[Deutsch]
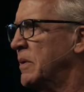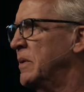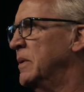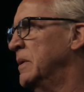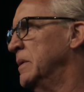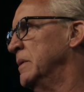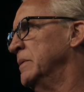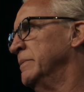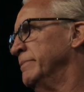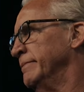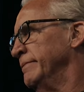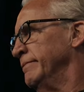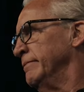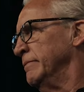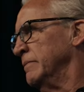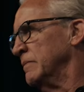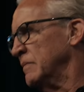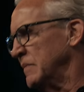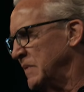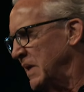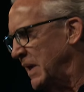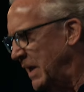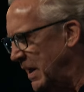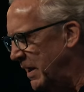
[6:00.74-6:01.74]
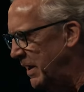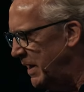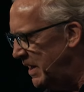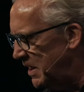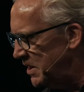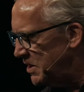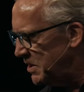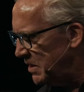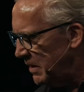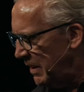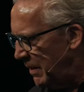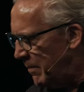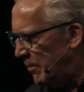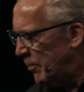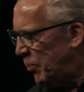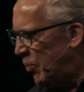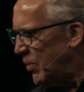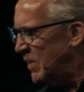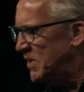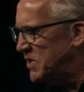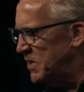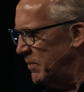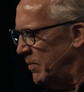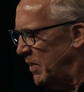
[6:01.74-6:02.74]
lernt in seiner Gefangenschaft, in
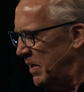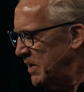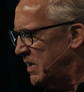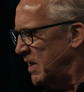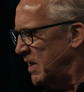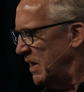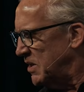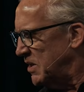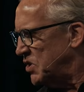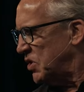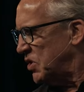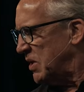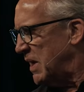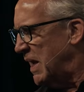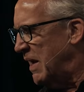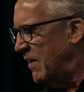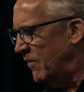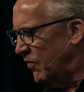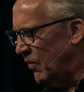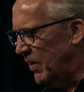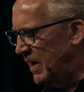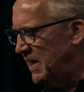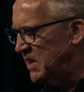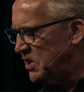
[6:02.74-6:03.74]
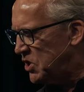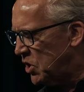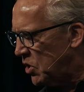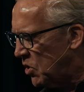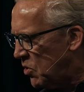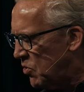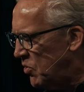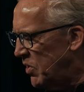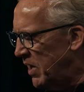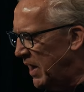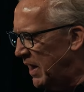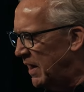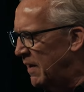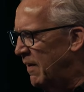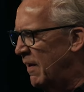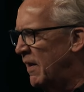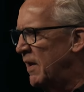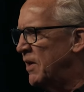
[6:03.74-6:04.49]
Sklaverei, einige der